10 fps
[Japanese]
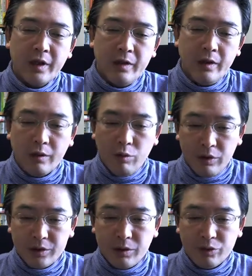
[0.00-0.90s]
えー、高
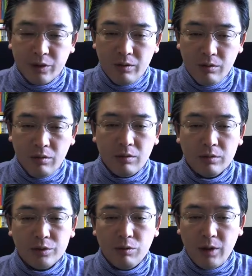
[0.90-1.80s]
齢者向けの
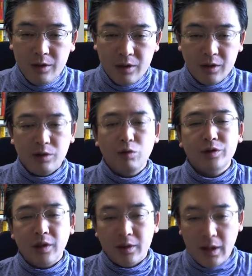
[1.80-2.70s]
商売で起業
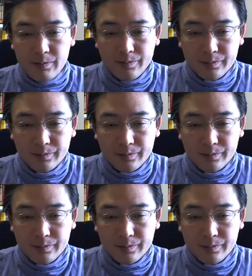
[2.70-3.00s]
した方、